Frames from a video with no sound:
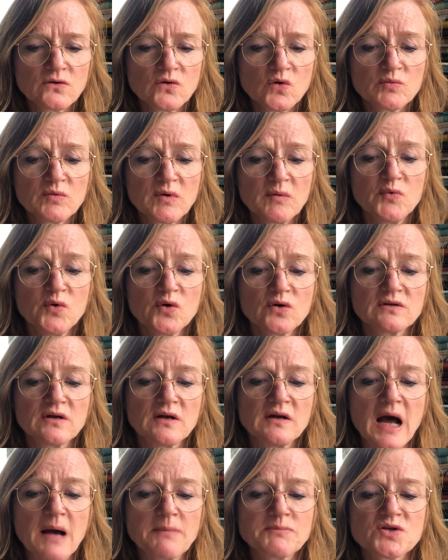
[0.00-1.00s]
um
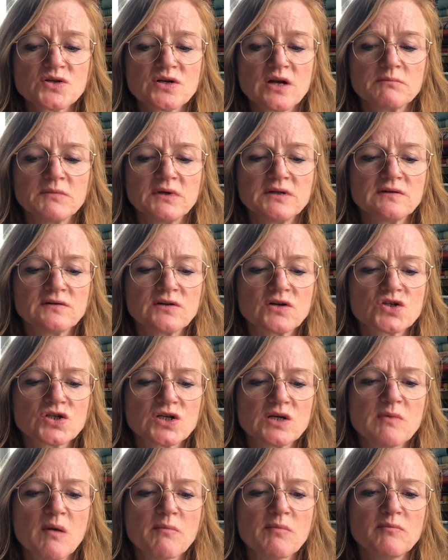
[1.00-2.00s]
gebührenden Abstand mit dieser
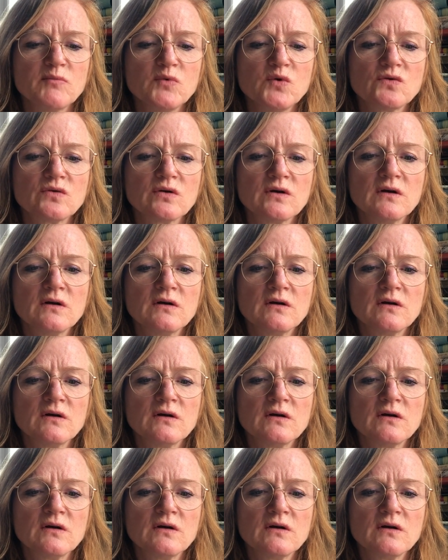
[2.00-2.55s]
Stimme bemüht.